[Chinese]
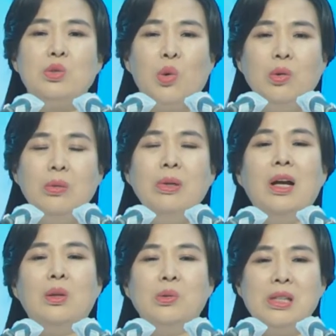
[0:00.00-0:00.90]
如果他有
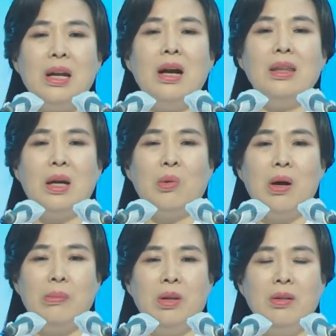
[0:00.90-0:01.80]
良心，
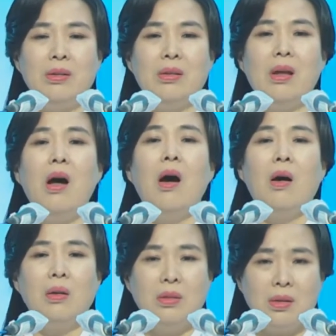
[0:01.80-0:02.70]
对
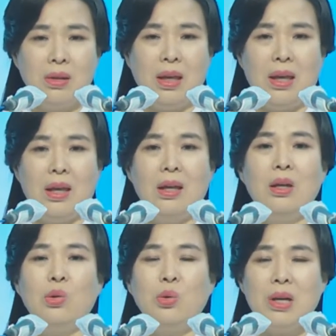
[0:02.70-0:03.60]
母亲哪怕有一
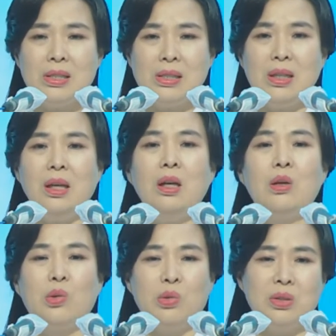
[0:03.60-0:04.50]
丁点的
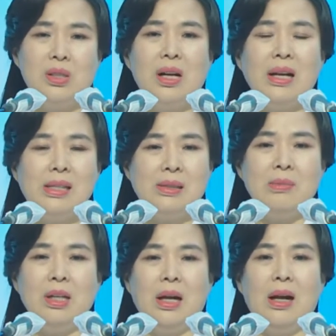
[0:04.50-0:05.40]
爱意，
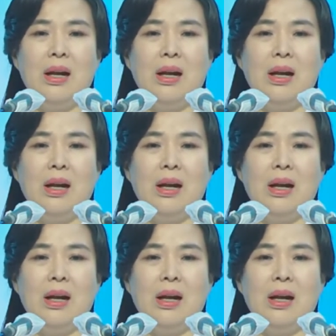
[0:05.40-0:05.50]
还怎